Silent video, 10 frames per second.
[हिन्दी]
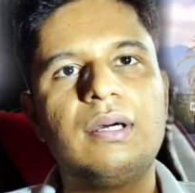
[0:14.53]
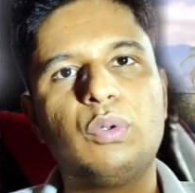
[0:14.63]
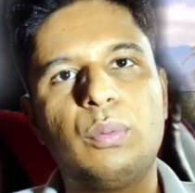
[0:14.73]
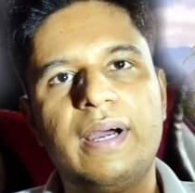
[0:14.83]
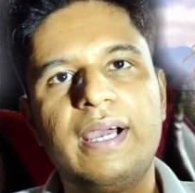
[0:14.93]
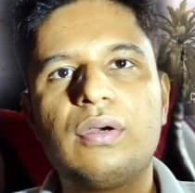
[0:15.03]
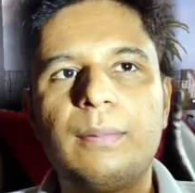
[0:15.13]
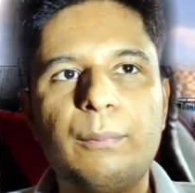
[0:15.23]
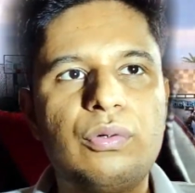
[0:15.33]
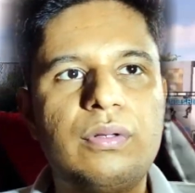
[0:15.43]
खेल हम
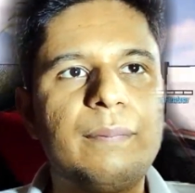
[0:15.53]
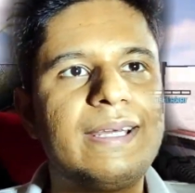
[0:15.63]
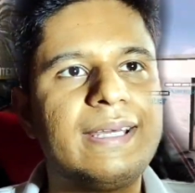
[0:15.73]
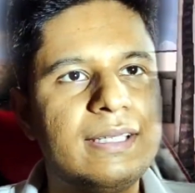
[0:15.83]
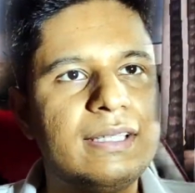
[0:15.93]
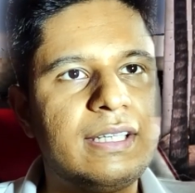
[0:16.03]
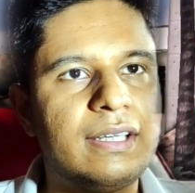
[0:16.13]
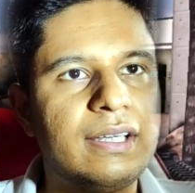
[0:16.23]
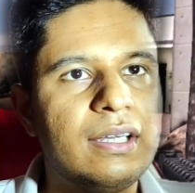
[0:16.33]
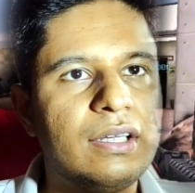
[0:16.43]
मोबाइल और कंप्यूटर पे
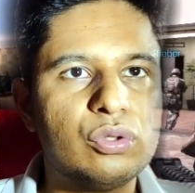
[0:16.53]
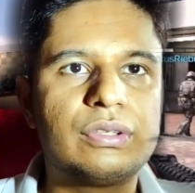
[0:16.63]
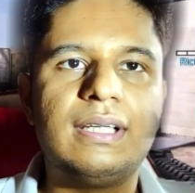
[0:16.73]
खेलते हैं